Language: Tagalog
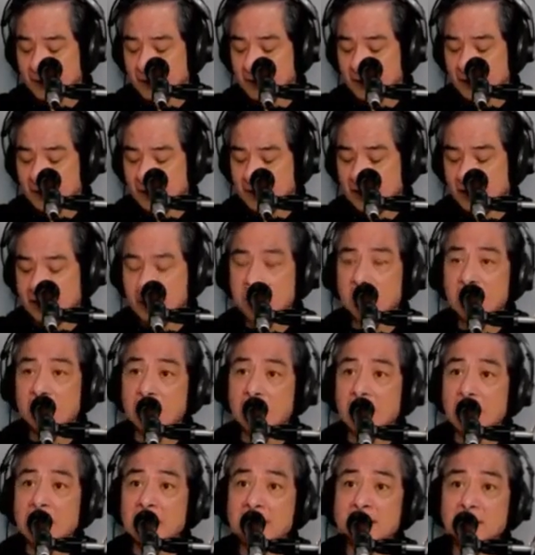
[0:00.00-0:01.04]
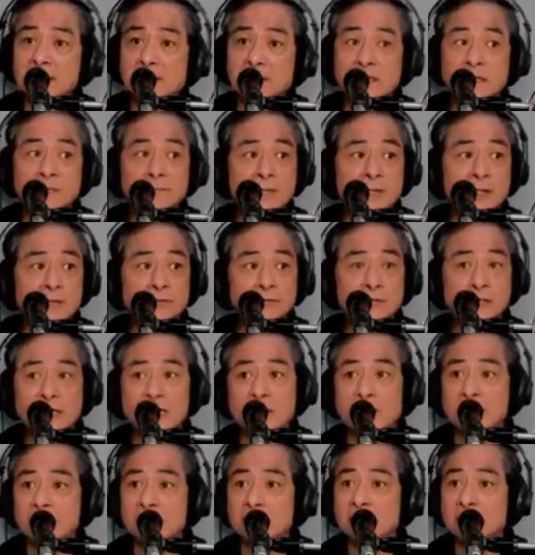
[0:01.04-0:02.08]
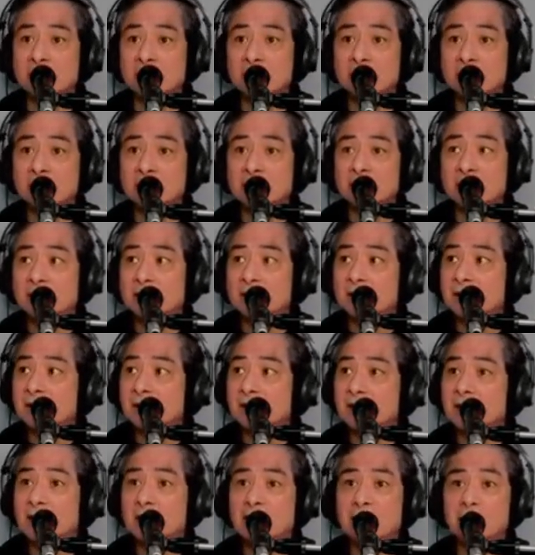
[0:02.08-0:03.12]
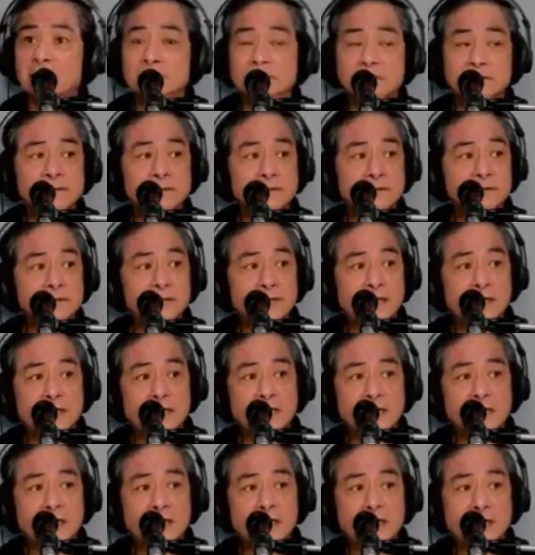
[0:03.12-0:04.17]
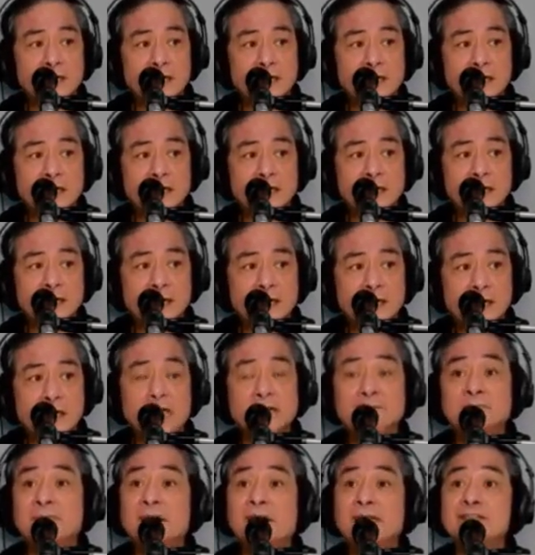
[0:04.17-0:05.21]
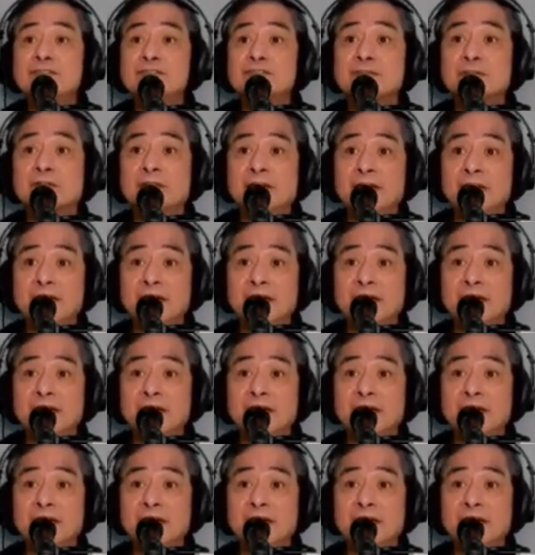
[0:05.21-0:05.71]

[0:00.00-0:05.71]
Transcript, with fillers: eh nakatanggap ako ng ano ho, ng uh, advisory.